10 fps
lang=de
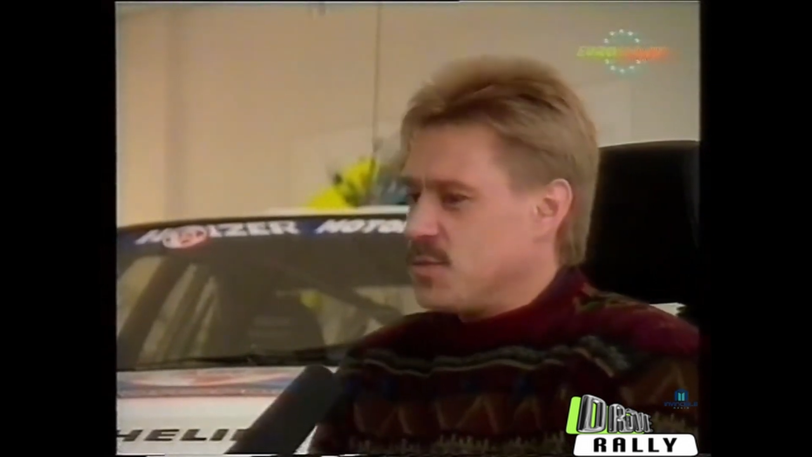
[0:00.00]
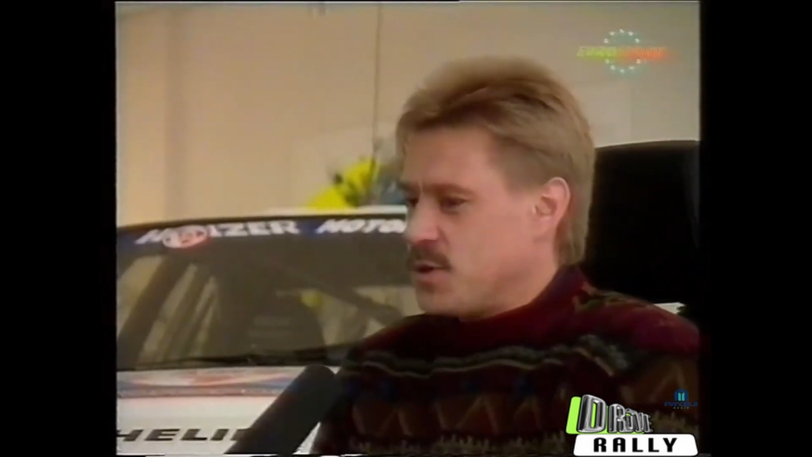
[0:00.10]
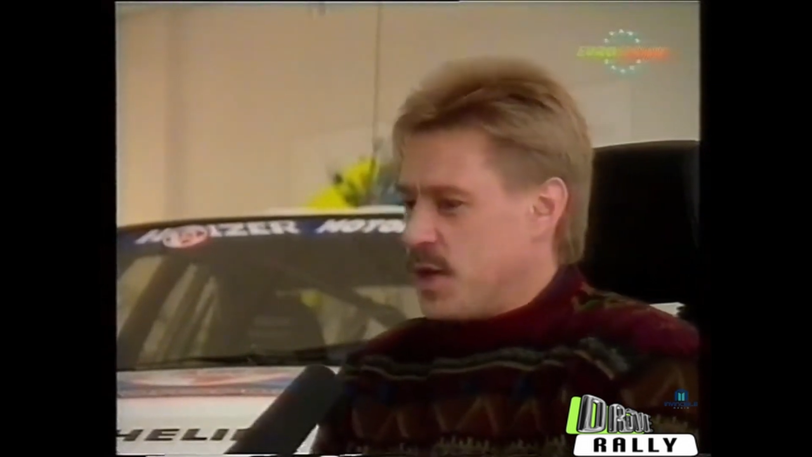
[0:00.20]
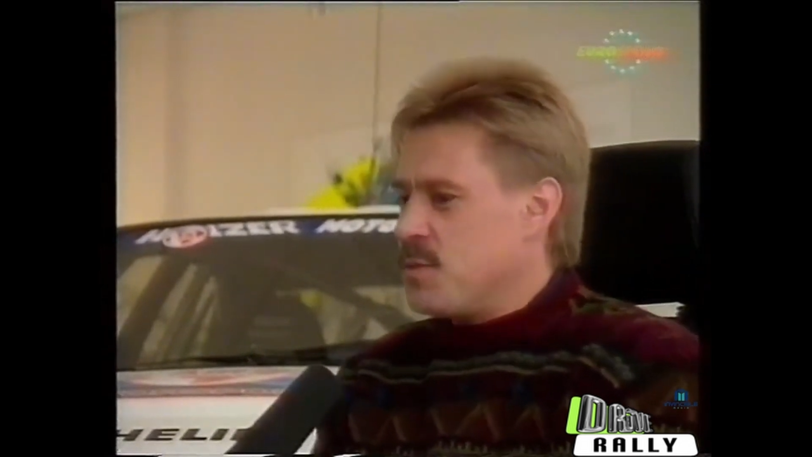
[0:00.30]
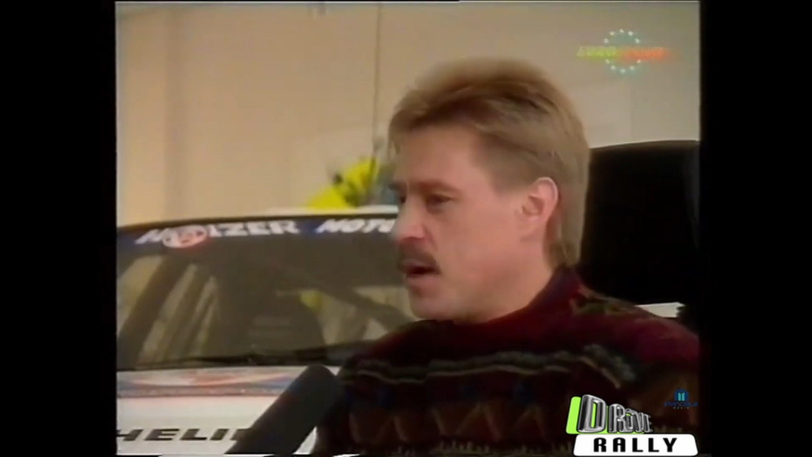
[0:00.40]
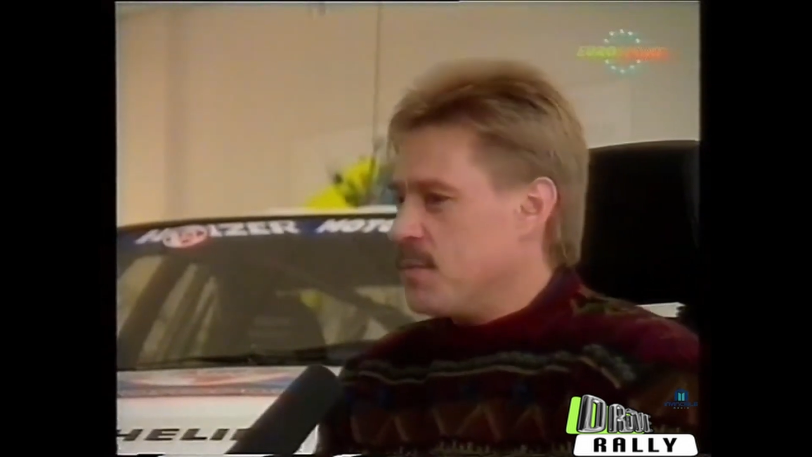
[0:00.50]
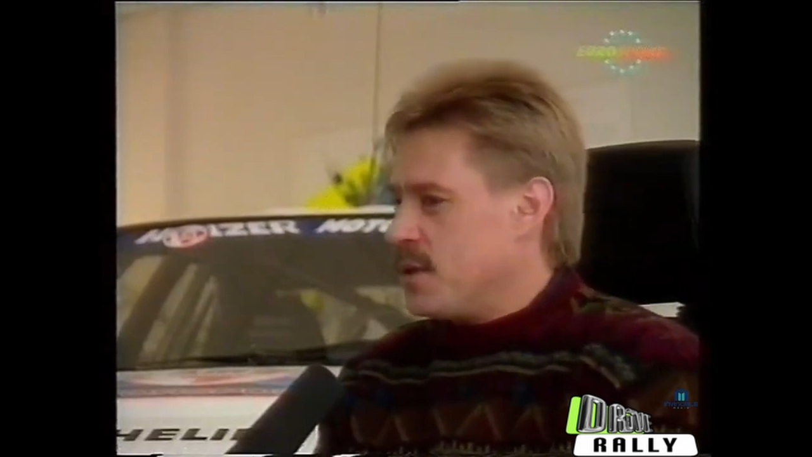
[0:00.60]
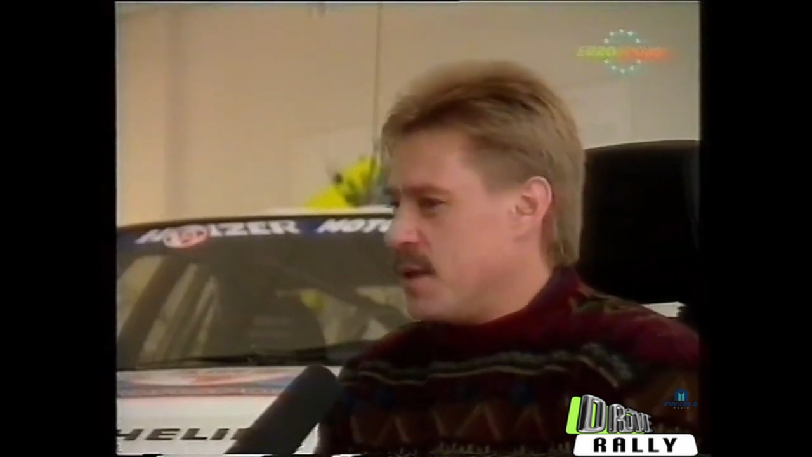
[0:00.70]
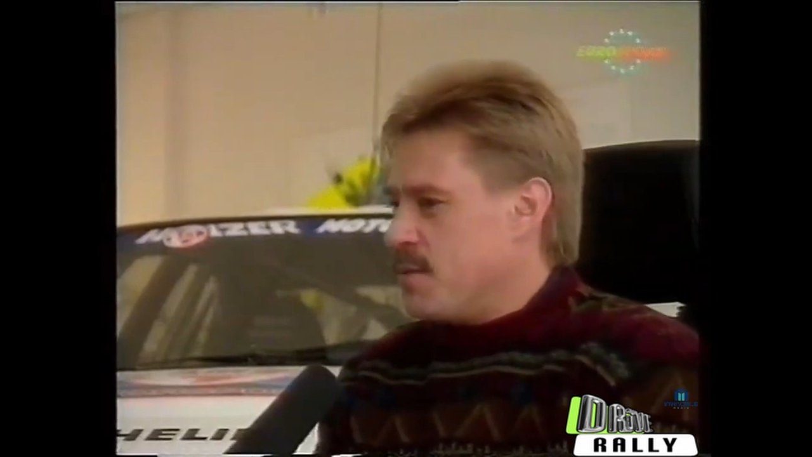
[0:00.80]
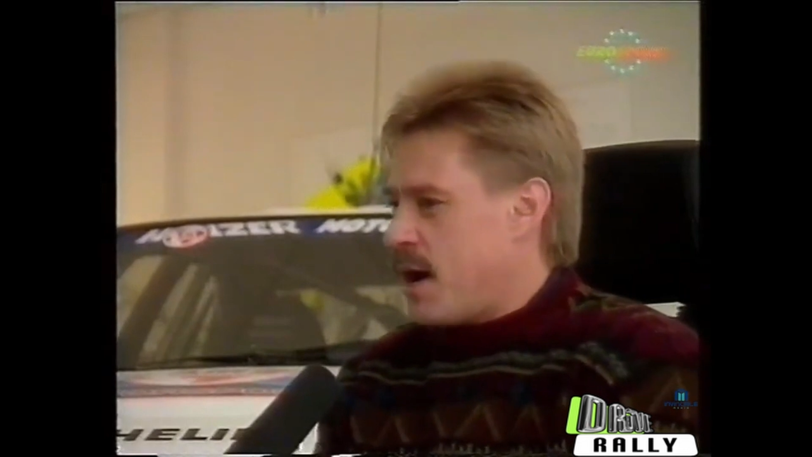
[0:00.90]
okay, wir haben
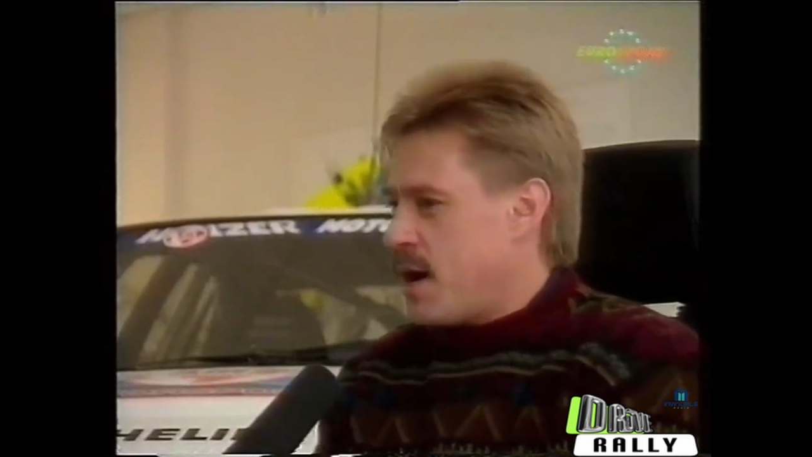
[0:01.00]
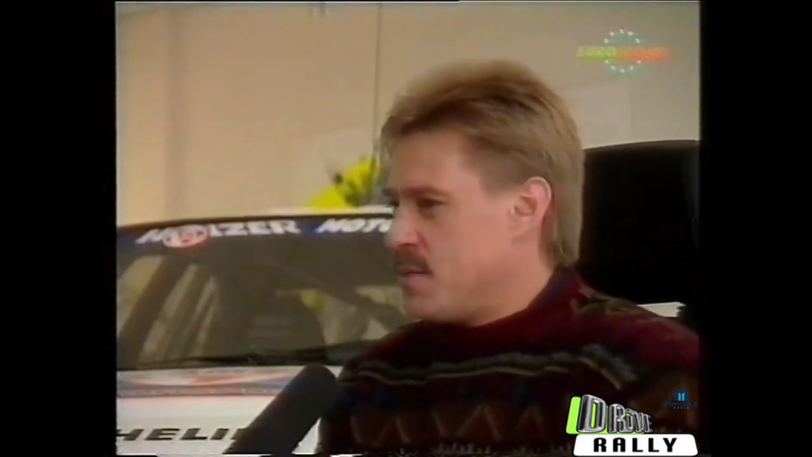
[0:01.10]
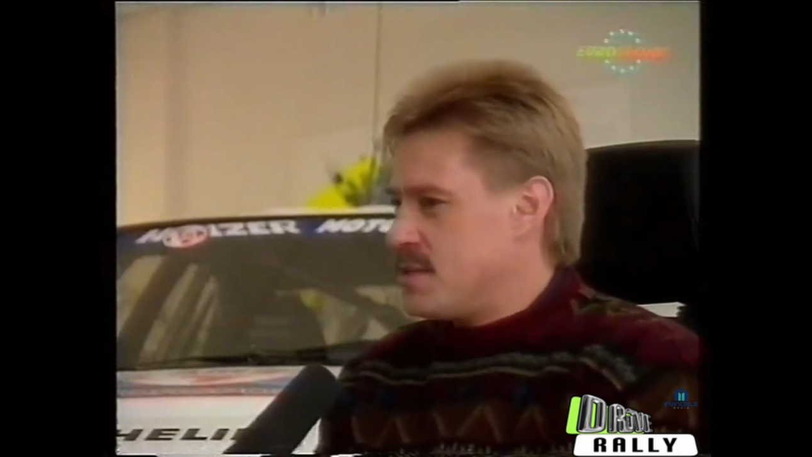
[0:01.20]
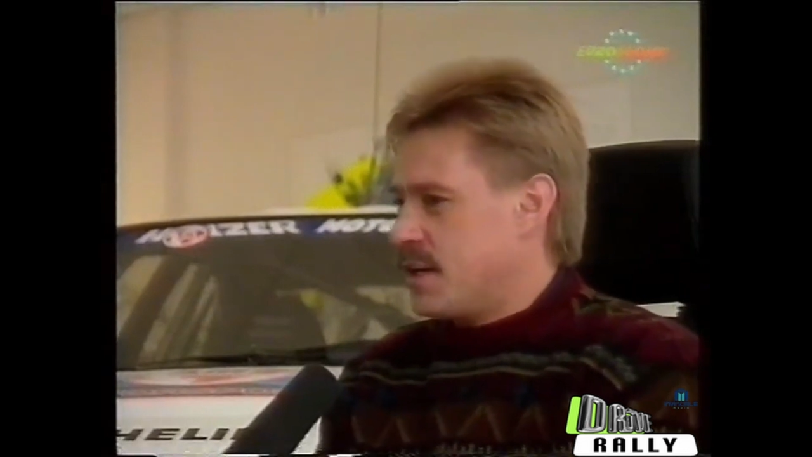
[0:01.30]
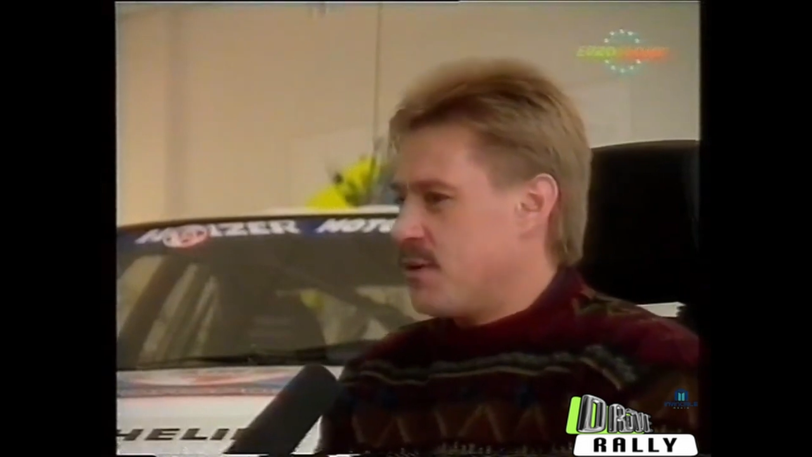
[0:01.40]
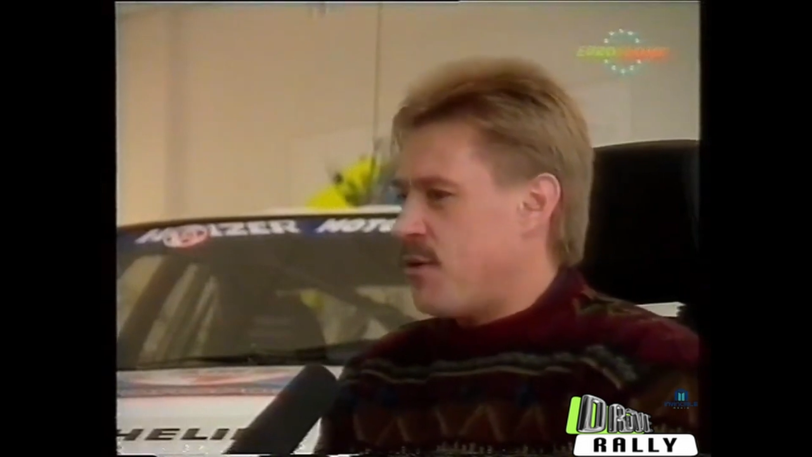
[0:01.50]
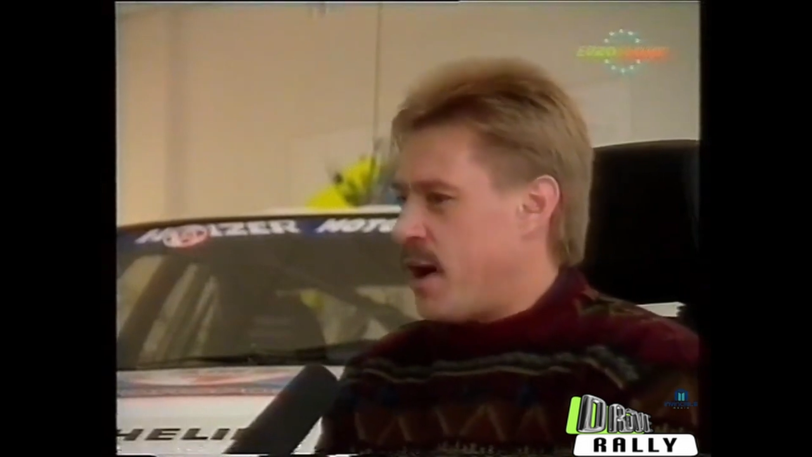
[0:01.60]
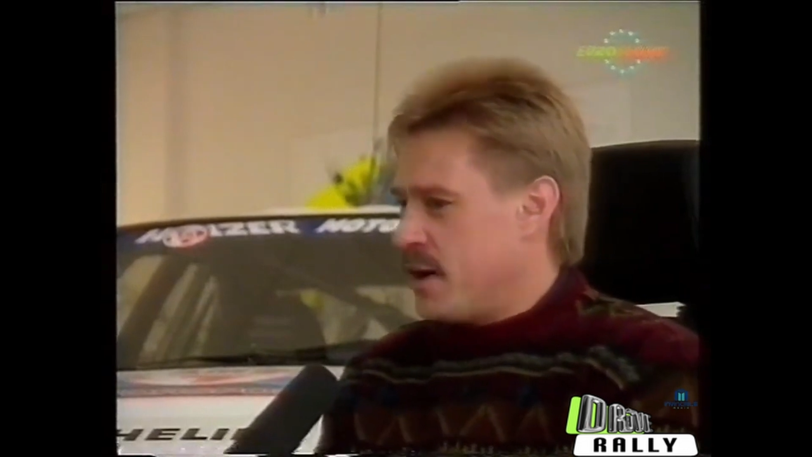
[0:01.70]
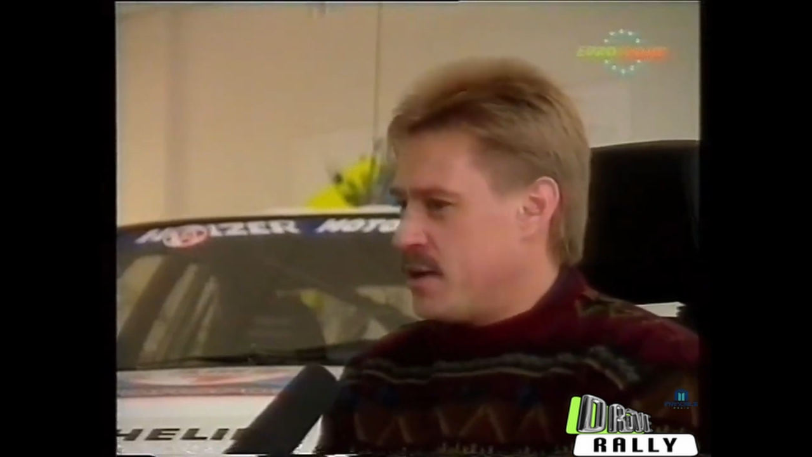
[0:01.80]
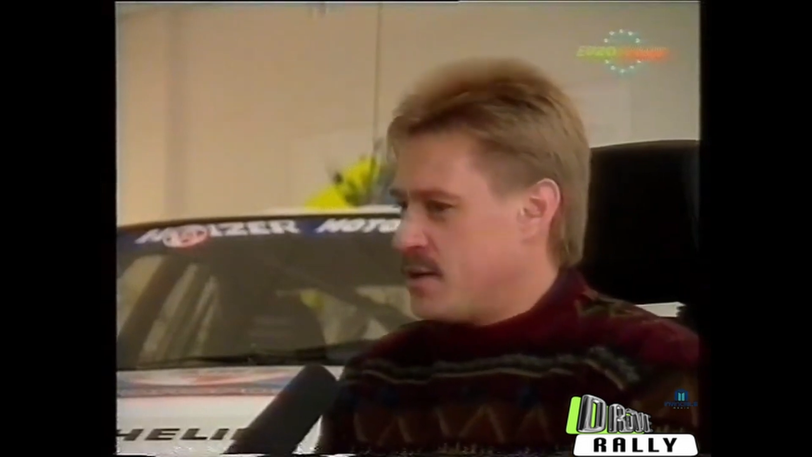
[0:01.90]
in dem Jahr, wir sind dann
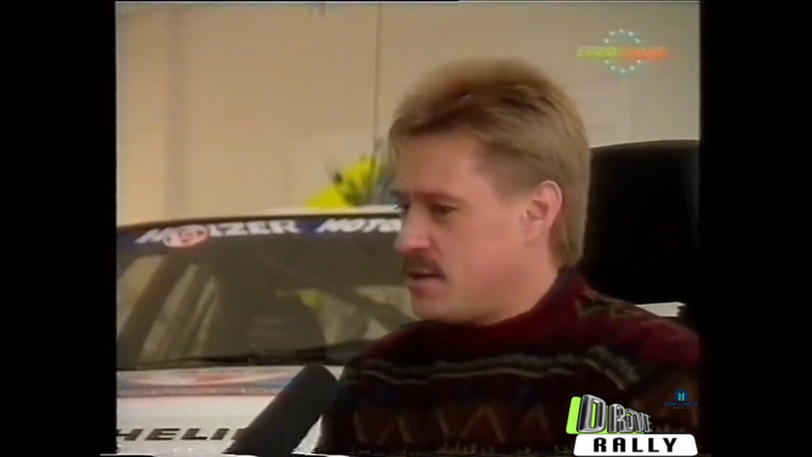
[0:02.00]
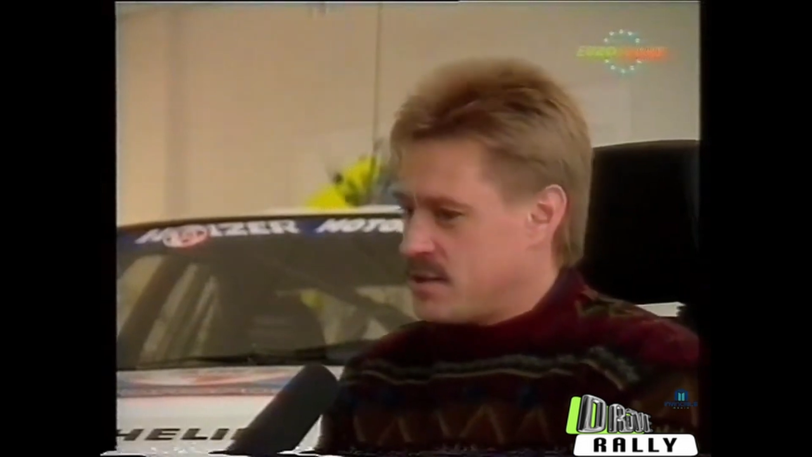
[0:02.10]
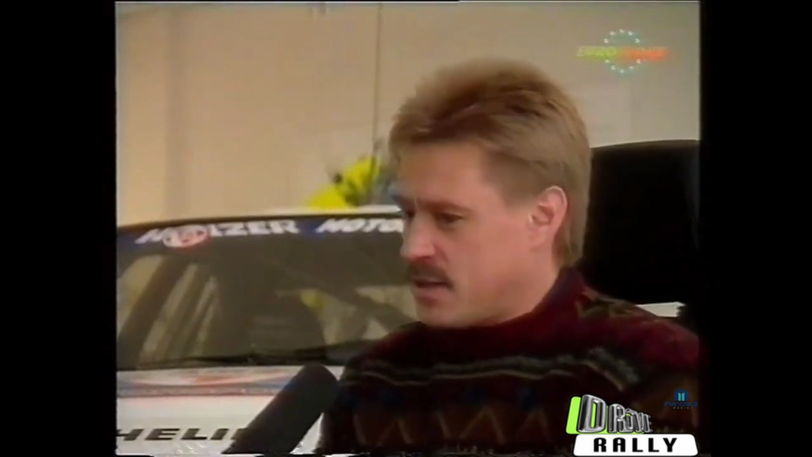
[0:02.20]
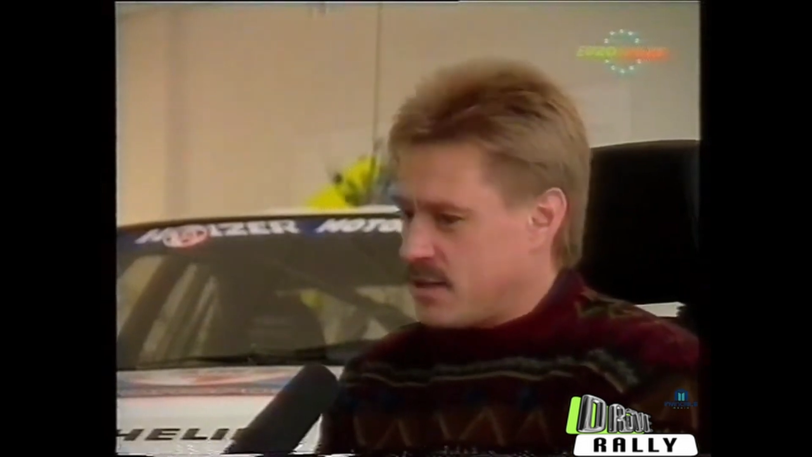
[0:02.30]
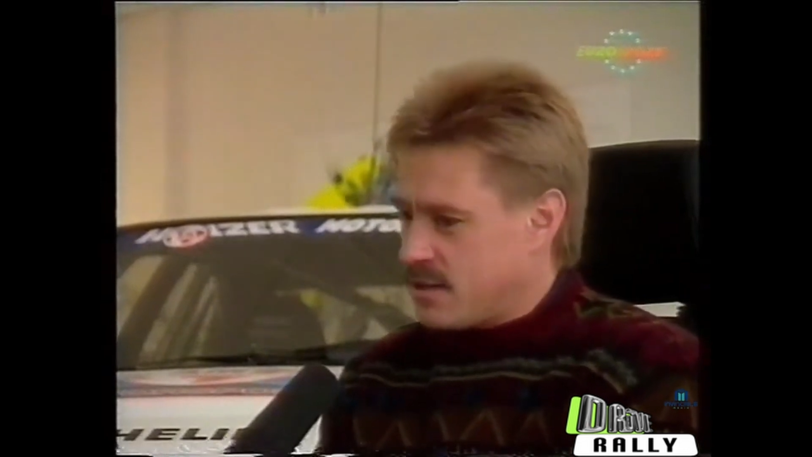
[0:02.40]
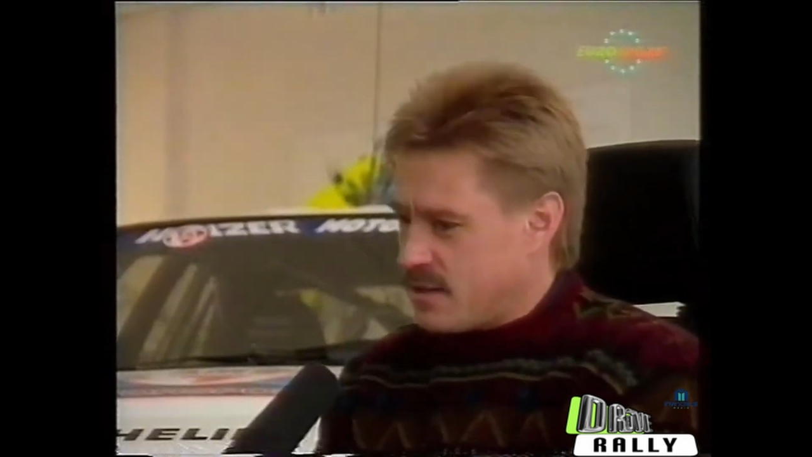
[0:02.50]
gefahren, es hat,